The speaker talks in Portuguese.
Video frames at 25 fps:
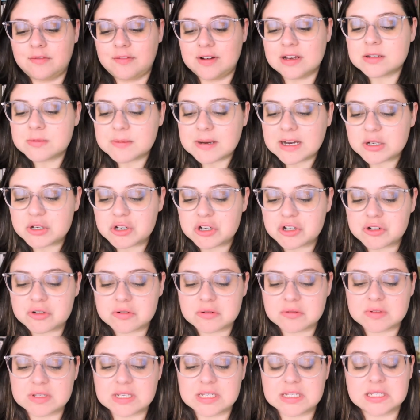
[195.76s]
faz parte, acho,
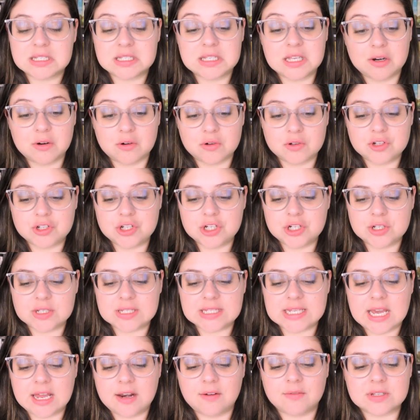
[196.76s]
não sei se trilogia ou
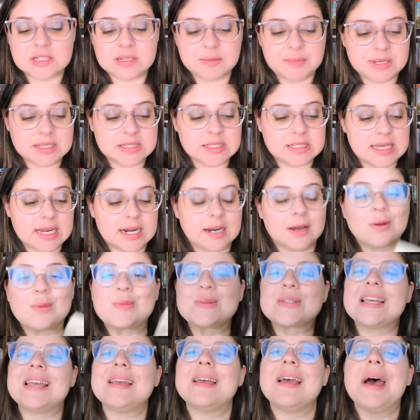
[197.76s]
série, vou ser bem sério que eu
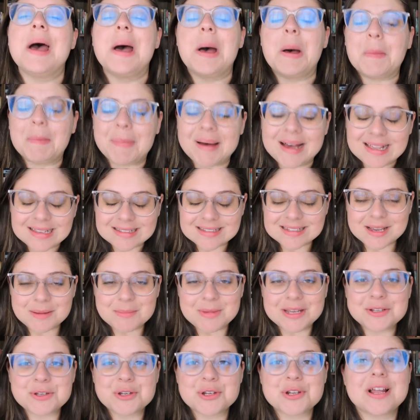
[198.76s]
não sei
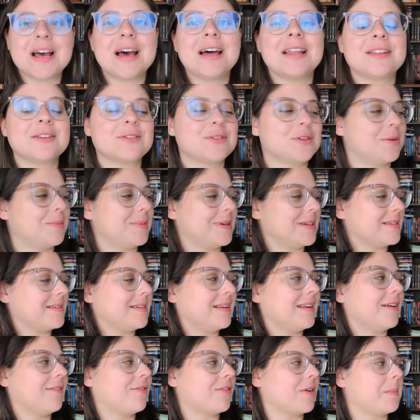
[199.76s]
basicamente nada sobre
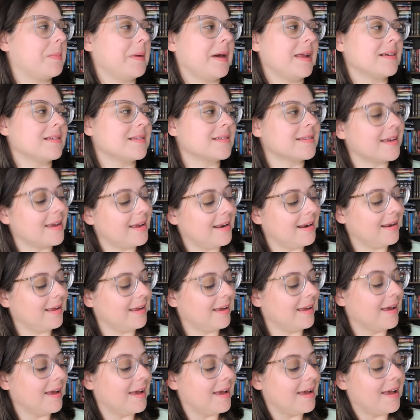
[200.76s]
esse livro, apenas que
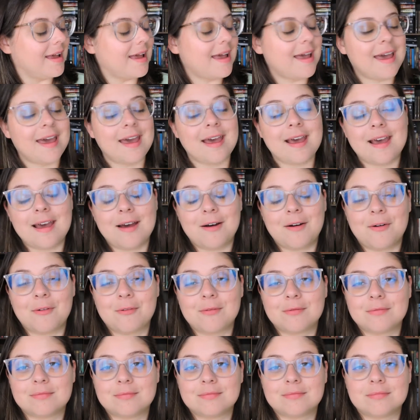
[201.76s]
ele é
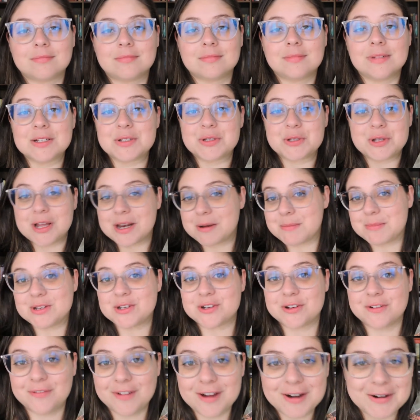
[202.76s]
uma história
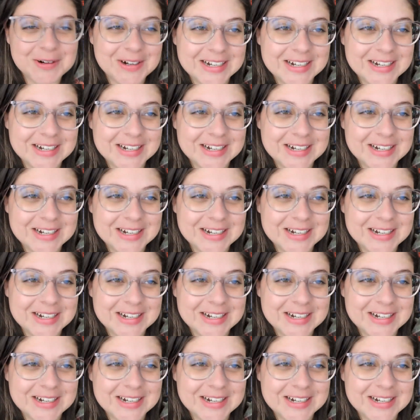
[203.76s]
medieval,